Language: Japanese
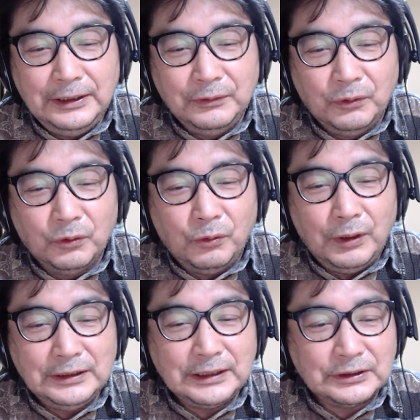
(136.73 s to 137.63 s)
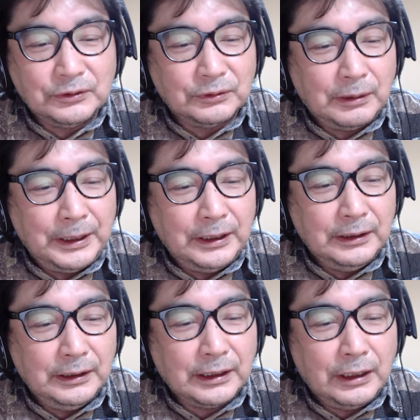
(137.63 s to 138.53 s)
へのご挨拶のた
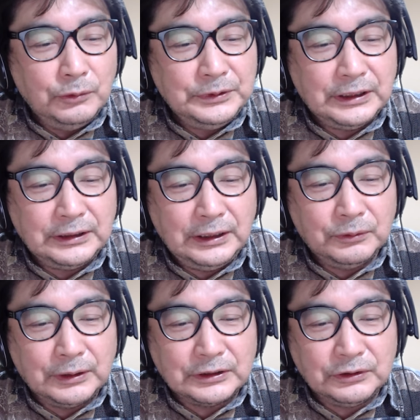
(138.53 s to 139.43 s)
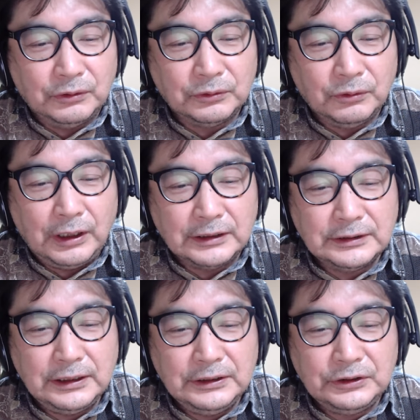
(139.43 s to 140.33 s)
め、顔見せ程度ですよと
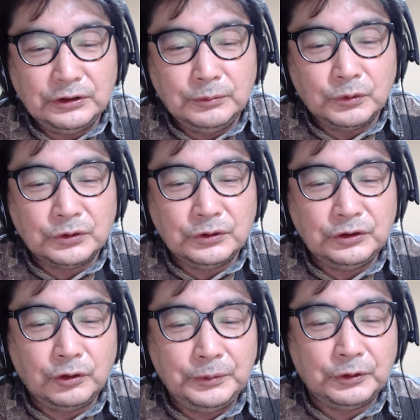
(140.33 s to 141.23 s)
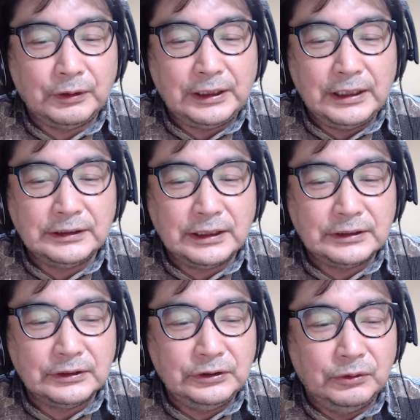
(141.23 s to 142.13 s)
発言に注目する人々へ牽
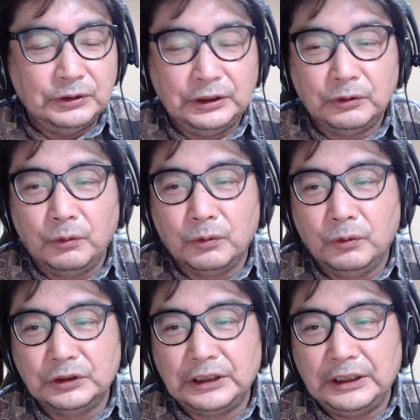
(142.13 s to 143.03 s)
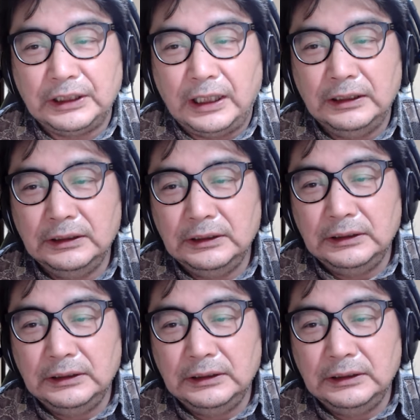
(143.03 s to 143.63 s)
制するように投稿していた。